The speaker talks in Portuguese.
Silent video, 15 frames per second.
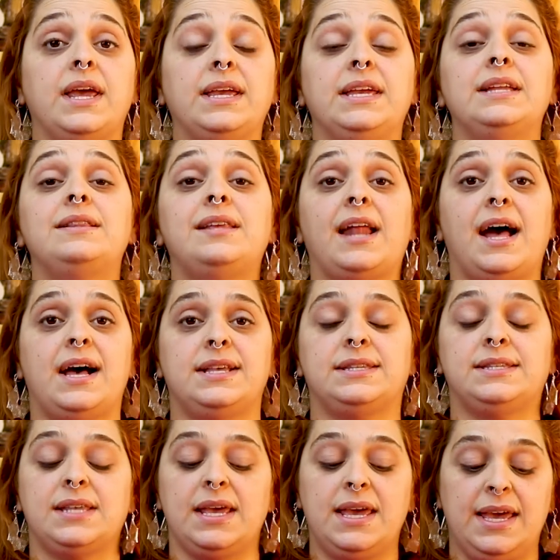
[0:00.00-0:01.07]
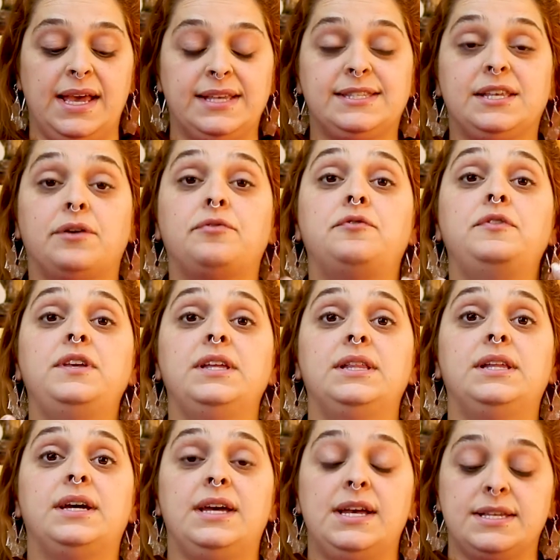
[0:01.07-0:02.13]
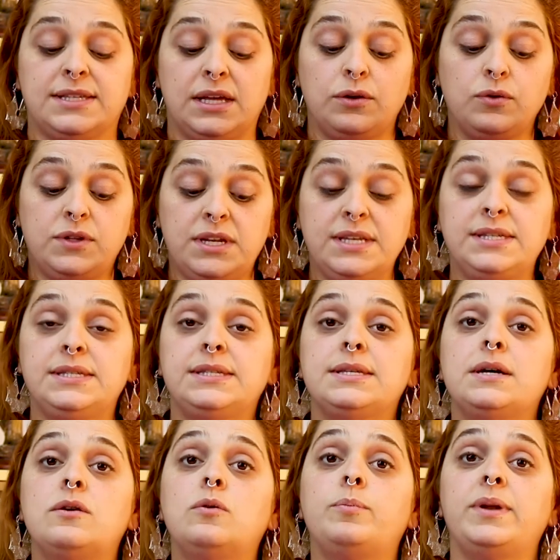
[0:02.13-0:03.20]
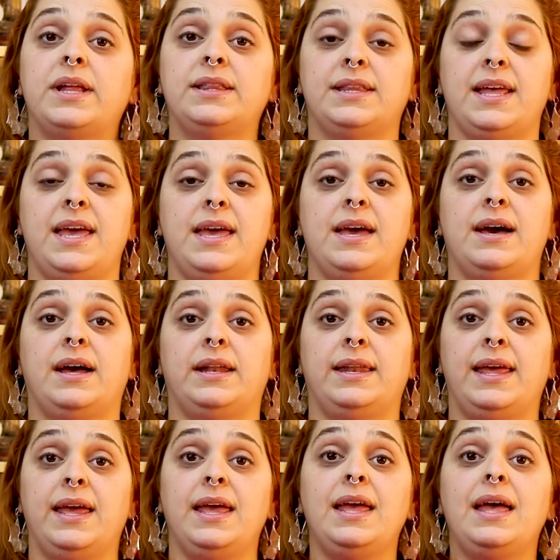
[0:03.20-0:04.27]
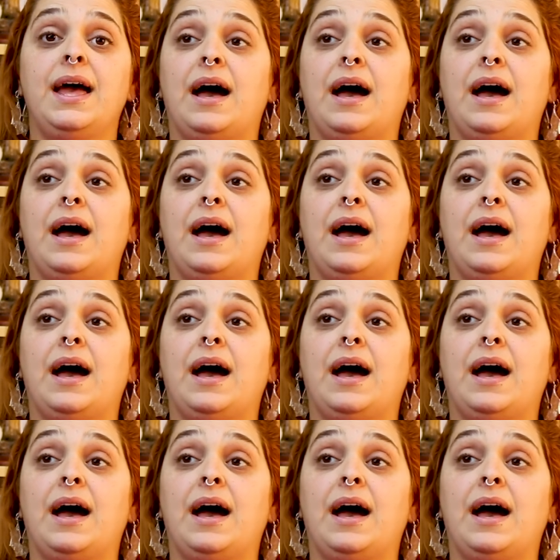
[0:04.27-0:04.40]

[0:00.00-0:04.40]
né, que traz essa vida, essa nutrição para a terra, né?